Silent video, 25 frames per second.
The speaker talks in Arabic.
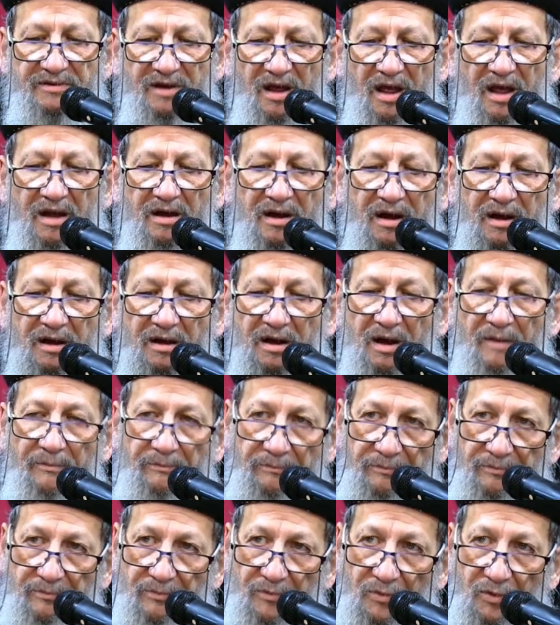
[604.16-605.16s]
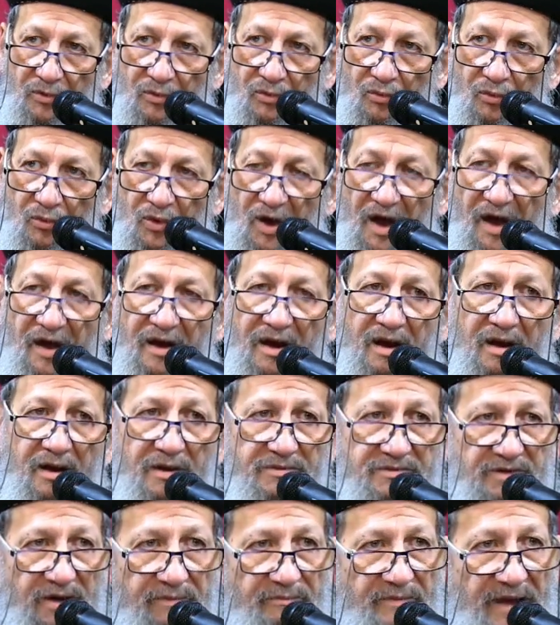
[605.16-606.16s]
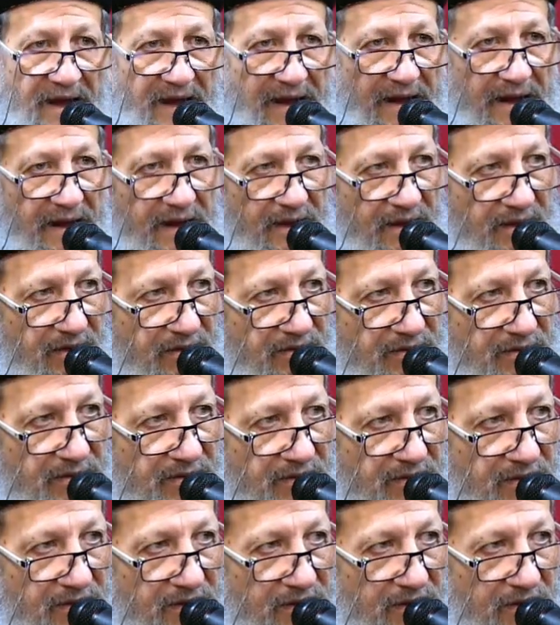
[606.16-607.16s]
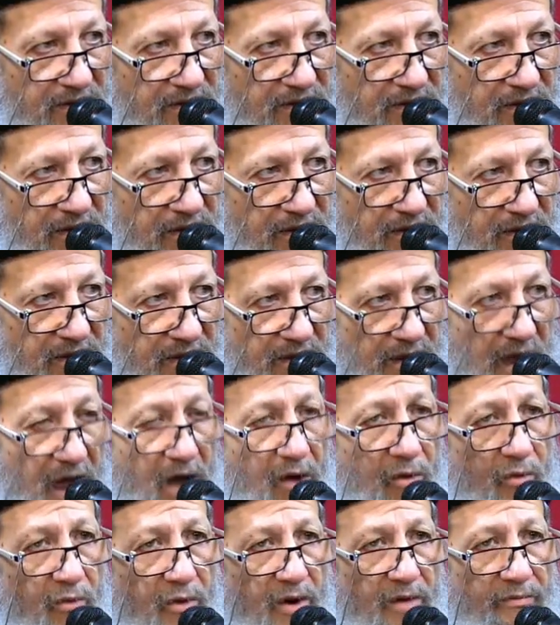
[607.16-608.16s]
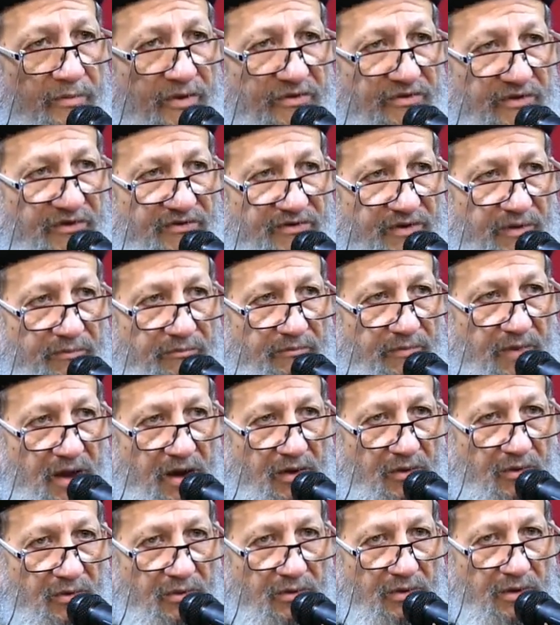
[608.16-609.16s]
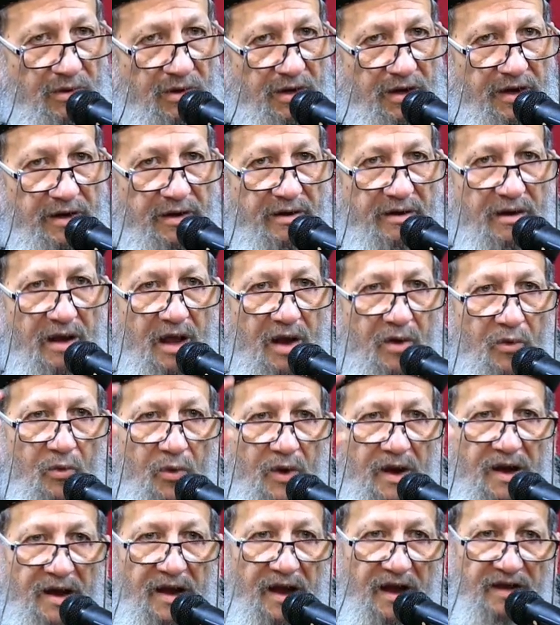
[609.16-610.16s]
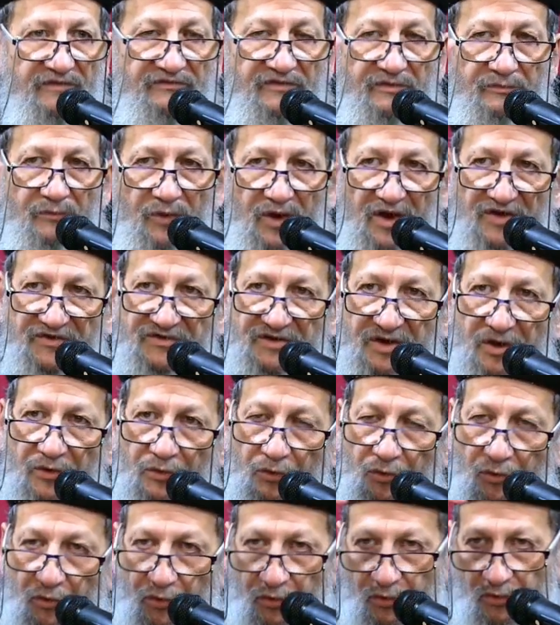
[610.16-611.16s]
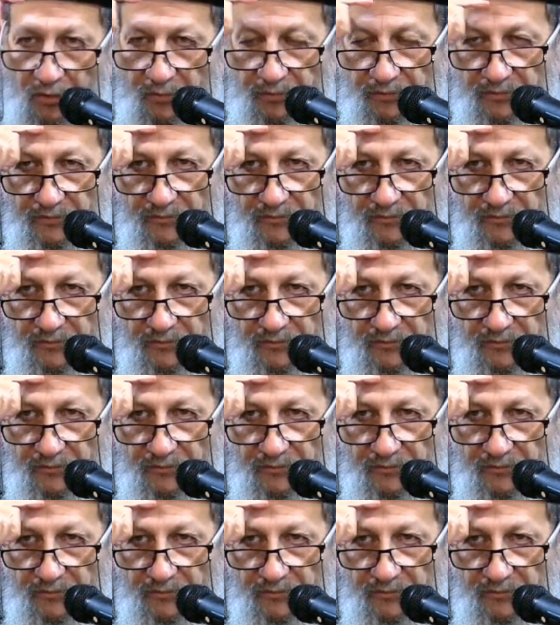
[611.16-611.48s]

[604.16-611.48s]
نار الرب واحرقت المحله اول ما تذمروا النار ولعت في المعسكر كله